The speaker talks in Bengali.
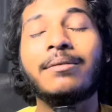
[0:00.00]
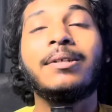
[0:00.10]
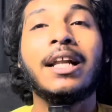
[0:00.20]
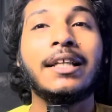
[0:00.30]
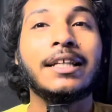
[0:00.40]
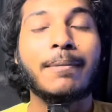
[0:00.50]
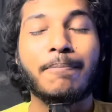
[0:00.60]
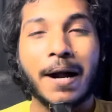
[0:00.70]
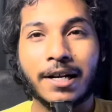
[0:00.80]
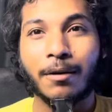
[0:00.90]
নীলায়নদাকে
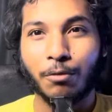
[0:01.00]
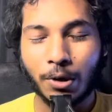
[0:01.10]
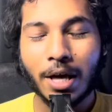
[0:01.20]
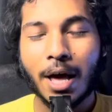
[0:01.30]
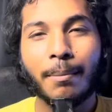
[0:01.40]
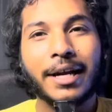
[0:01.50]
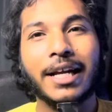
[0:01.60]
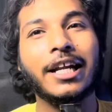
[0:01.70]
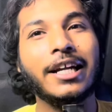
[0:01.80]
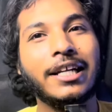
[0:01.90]
পাঠাবো মানে
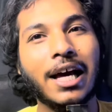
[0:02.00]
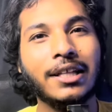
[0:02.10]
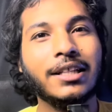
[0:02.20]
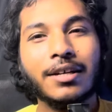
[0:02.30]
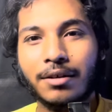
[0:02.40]
এটা নীলায়নদার